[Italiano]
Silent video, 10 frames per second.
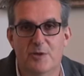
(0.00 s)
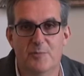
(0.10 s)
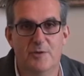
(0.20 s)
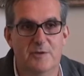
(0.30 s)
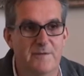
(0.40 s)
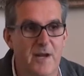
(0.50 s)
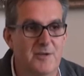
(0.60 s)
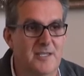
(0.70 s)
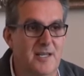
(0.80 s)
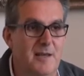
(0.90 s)
di Portoferraio
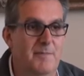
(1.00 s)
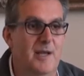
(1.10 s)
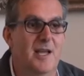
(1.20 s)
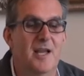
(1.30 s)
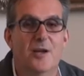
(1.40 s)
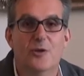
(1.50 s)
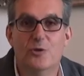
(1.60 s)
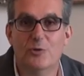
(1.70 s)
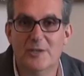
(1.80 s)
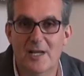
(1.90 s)
si sarebbe
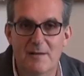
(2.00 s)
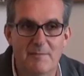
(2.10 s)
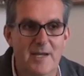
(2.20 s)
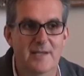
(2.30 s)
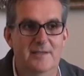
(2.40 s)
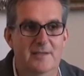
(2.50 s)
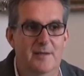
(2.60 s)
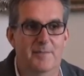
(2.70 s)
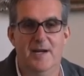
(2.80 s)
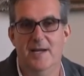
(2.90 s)

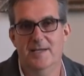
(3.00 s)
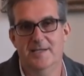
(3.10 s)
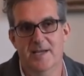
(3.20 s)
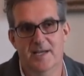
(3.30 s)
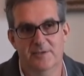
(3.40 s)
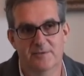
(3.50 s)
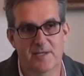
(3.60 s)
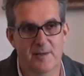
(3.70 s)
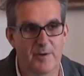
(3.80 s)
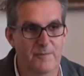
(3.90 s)
totalmente paralizzato
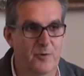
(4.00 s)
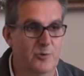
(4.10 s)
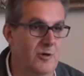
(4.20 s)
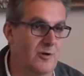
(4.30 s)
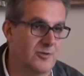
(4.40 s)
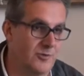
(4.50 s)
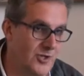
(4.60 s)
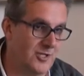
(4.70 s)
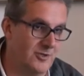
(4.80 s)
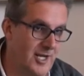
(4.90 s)
e per fortuna non è
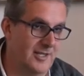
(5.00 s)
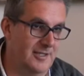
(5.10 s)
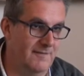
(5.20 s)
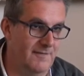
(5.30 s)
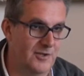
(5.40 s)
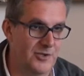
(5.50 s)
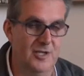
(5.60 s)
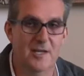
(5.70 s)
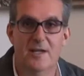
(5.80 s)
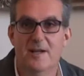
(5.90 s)
successo niente invece,
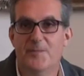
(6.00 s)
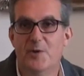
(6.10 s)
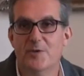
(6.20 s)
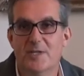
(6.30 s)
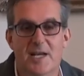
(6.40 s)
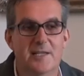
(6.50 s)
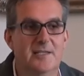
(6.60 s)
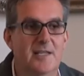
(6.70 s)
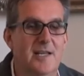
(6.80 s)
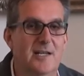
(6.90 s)

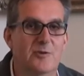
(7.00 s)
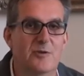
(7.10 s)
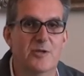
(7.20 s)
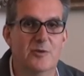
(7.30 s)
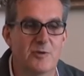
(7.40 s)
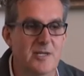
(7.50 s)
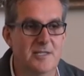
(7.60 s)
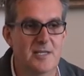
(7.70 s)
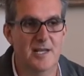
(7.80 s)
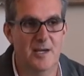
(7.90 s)
nonostante il ritorno di
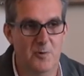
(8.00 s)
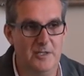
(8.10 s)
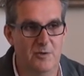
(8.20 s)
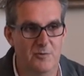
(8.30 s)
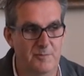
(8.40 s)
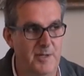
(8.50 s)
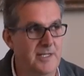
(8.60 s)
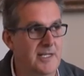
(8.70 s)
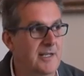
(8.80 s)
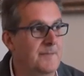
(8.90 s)
turisti e le quattro
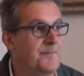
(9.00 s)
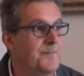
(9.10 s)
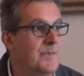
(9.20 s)
compagnie.